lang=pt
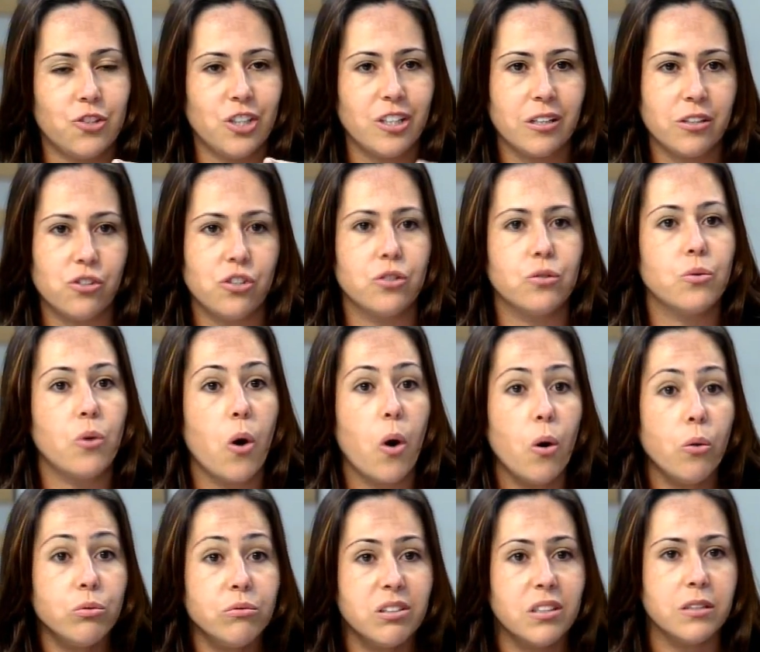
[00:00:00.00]
Tinha tido
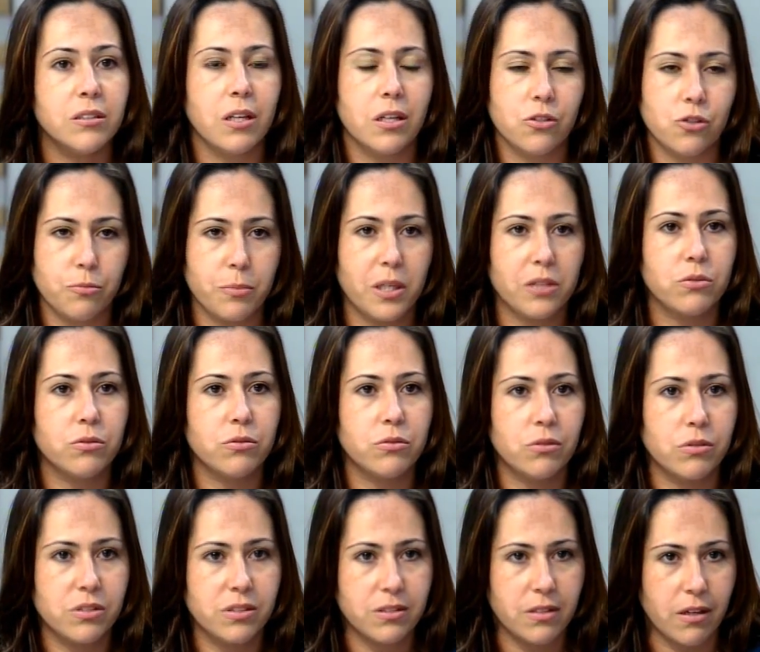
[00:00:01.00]
outro entendimento do
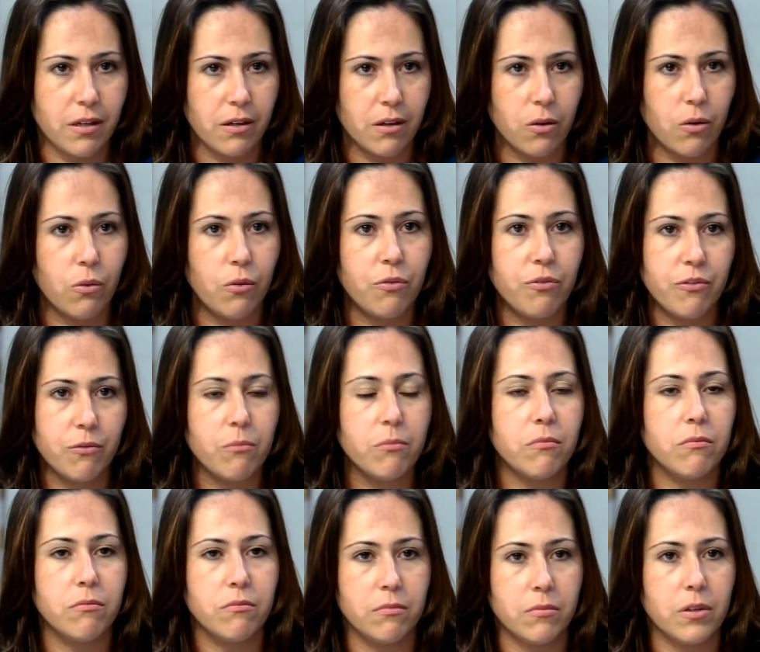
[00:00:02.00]
dossiê, houve um,
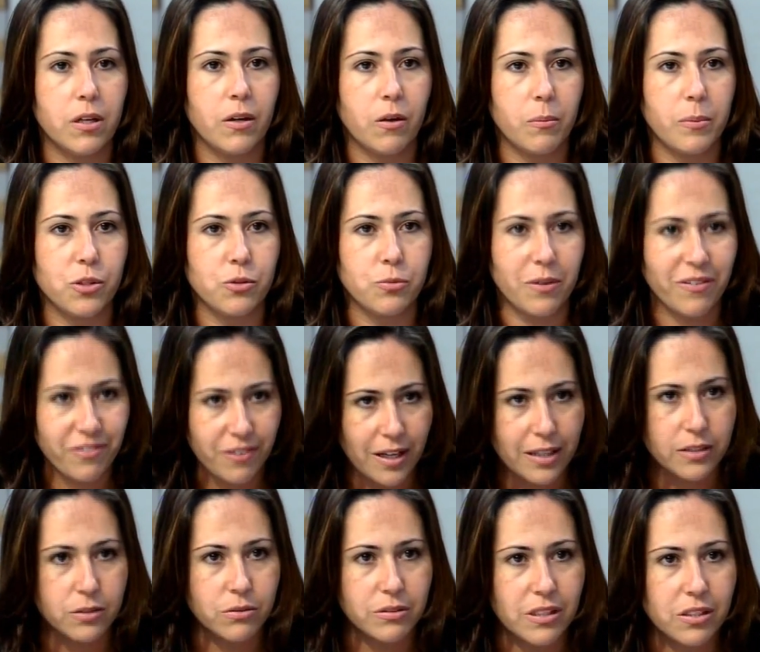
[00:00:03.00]
um, realmente uma falha no